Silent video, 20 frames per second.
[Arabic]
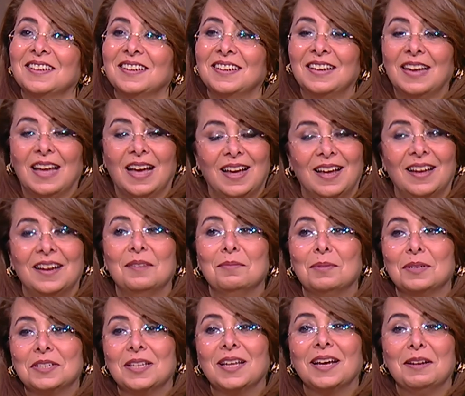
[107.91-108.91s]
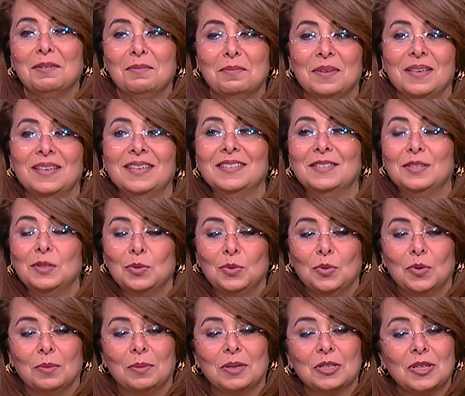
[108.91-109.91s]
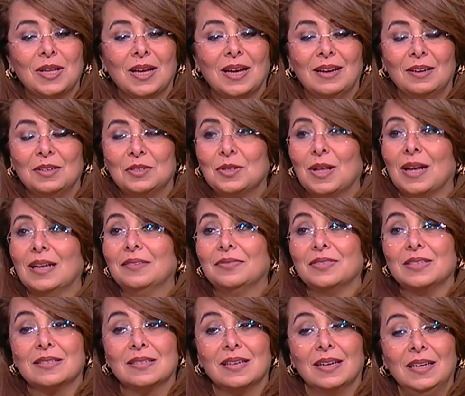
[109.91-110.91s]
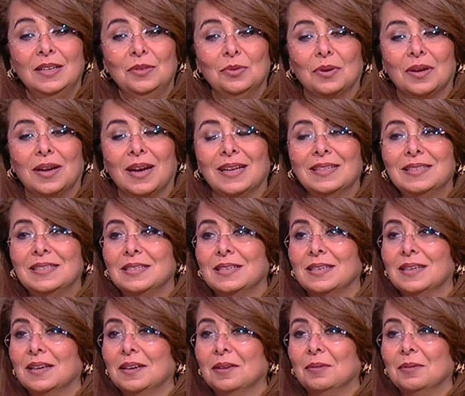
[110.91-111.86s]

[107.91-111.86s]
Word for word: لا انا بشتغل بايدي وبشتغل اشتغلت في الصعيد وكان عندي